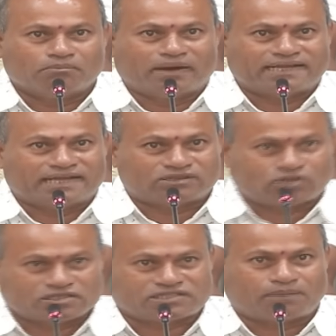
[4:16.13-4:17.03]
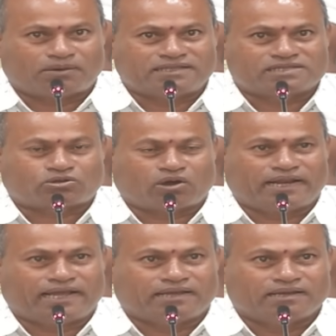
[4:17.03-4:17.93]
మరి ఎంతో శ్రమ
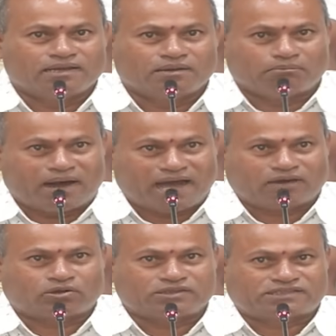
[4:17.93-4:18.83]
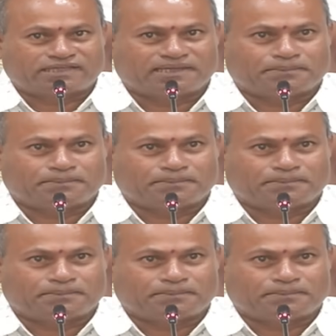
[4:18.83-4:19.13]
తీసుకొని మా గురించి